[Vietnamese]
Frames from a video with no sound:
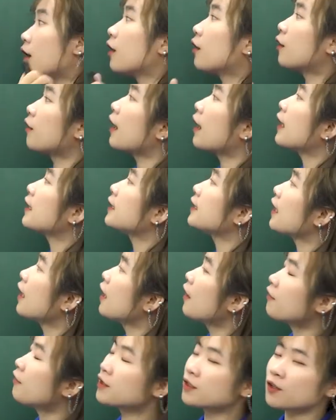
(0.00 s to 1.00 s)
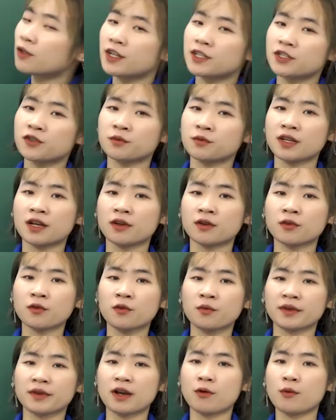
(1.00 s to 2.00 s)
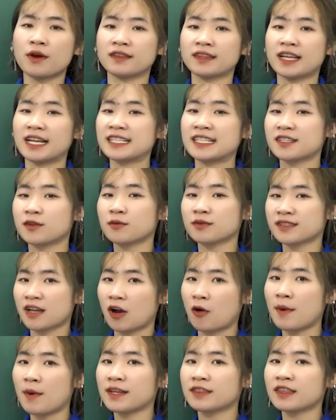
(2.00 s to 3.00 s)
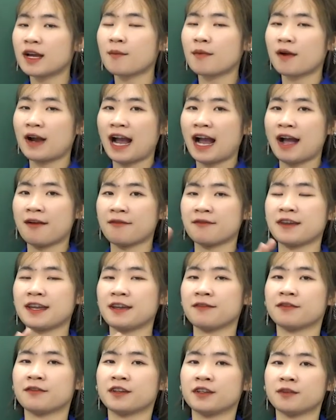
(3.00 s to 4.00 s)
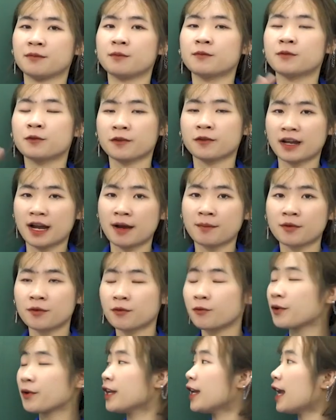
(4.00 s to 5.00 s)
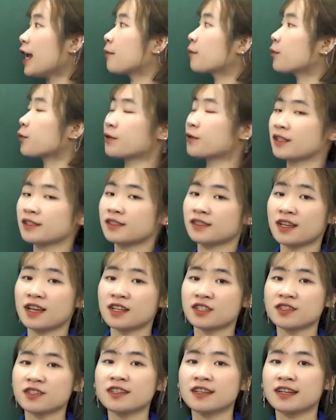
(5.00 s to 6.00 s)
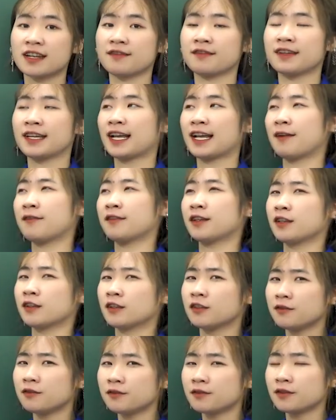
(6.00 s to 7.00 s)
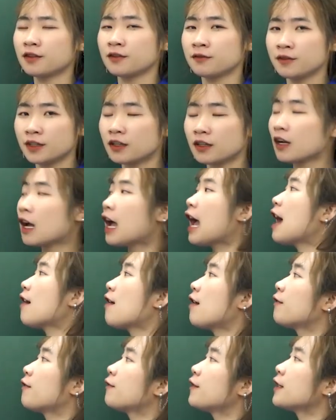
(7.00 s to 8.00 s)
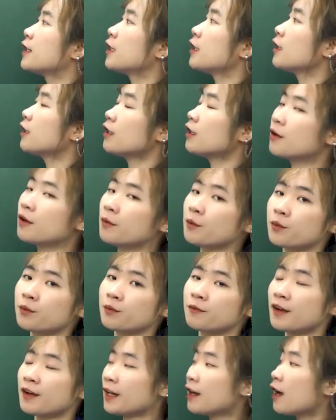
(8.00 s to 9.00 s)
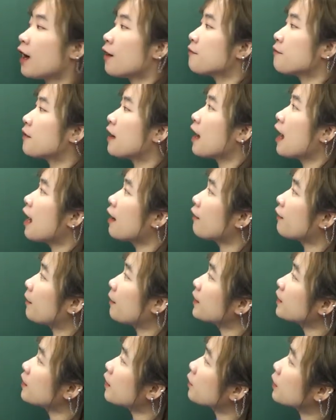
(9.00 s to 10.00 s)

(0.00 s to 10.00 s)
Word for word: Alright, bây giờ là chúng ta đã cùng nhau hoàn thành xong 6 bài tập cả về phần vocabulary and pronunciation là về cả phần ngữ từ vựng và phần phát âm và bây giờ